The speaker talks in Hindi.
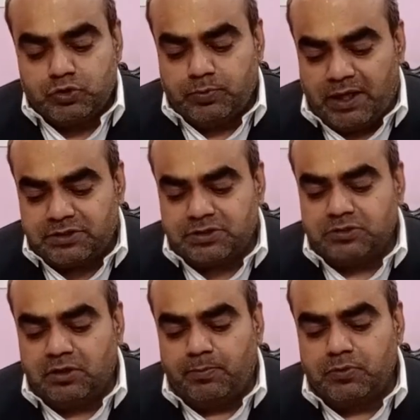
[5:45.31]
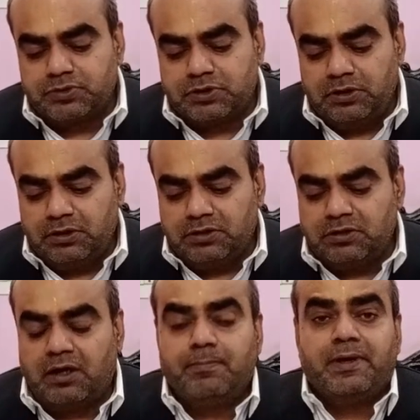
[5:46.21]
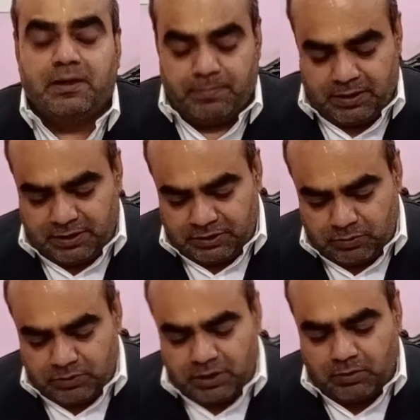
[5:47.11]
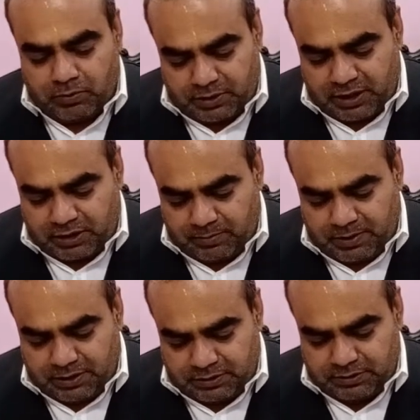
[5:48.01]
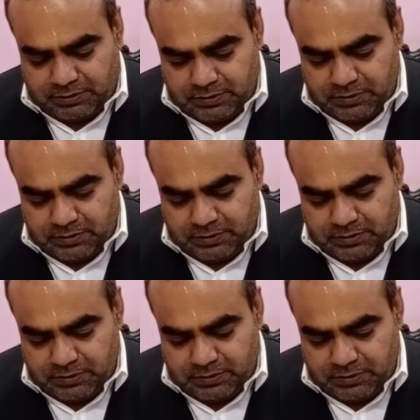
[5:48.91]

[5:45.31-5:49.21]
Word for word: सुभाष चंद्र बोस की धर्म बहन बन गई थी उनके कॉन्टैक्ट में आई थी